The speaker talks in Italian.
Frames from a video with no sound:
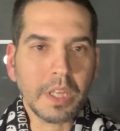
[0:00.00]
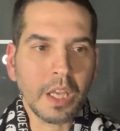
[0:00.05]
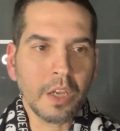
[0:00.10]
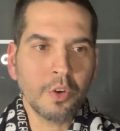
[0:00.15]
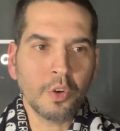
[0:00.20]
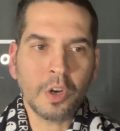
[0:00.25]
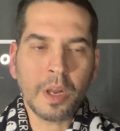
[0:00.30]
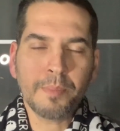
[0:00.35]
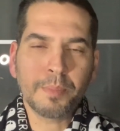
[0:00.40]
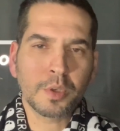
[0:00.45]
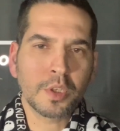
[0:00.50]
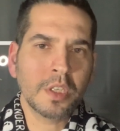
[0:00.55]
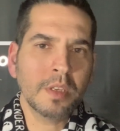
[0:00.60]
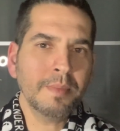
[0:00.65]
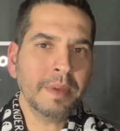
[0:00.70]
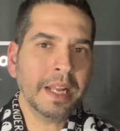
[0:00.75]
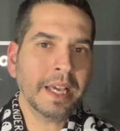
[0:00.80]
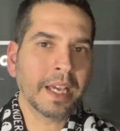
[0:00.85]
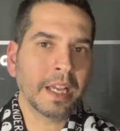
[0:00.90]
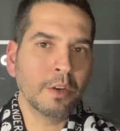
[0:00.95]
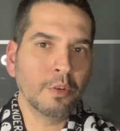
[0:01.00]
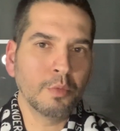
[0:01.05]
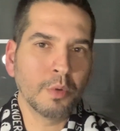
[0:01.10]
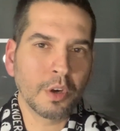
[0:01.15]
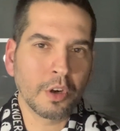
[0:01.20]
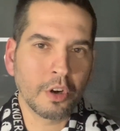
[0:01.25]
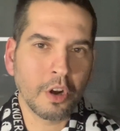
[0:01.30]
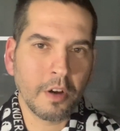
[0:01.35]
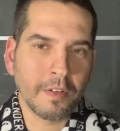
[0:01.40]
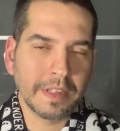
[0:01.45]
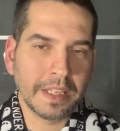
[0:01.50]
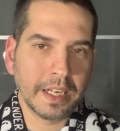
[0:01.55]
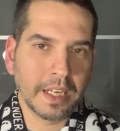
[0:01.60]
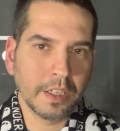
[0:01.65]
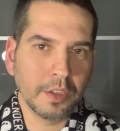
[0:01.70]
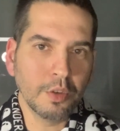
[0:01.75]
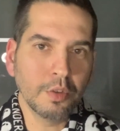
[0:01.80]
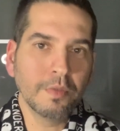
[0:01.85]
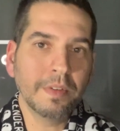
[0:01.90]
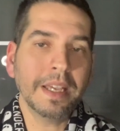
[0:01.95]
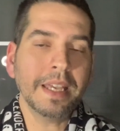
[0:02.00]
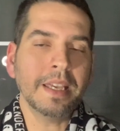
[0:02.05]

Non è possibile che il numero 9 della Juve